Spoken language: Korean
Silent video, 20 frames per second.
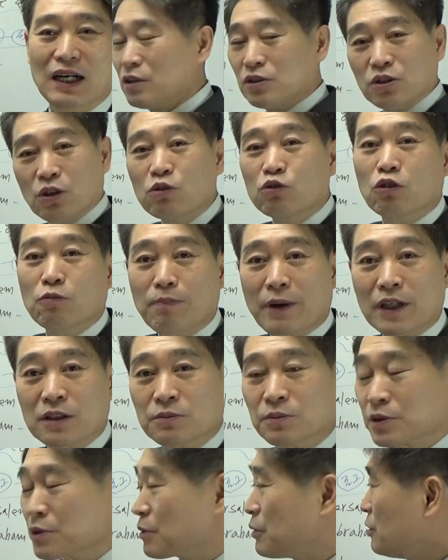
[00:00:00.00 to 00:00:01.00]
영국
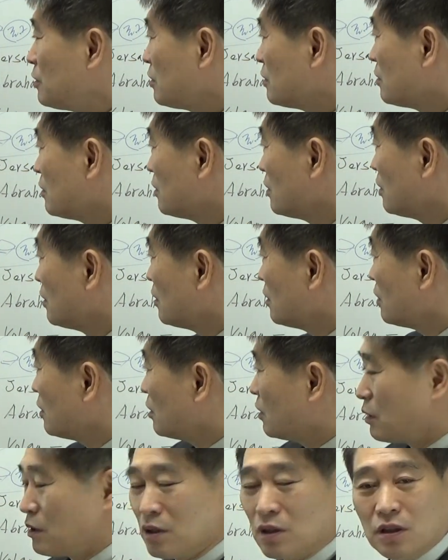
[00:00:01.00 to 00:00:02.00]
발음으로는
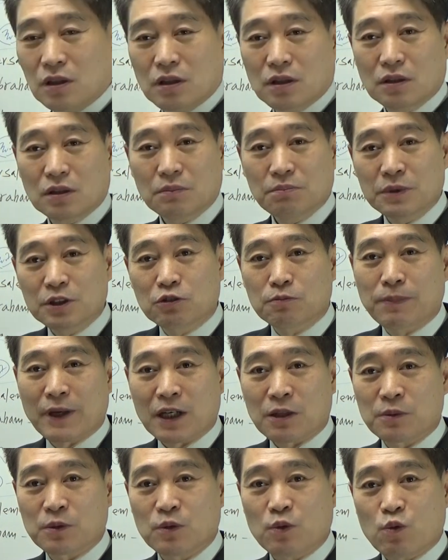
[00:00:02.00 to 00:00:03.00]
어 미국
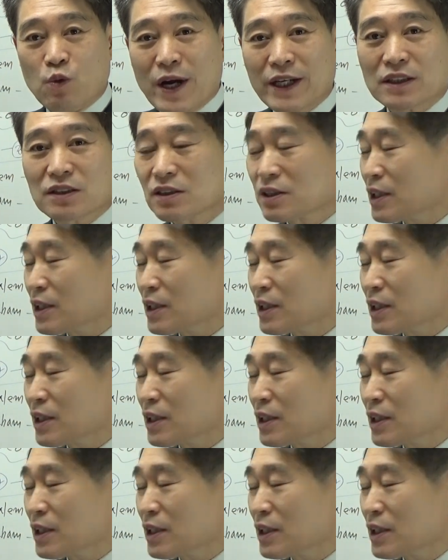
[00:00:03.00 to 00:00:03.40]
발음은 what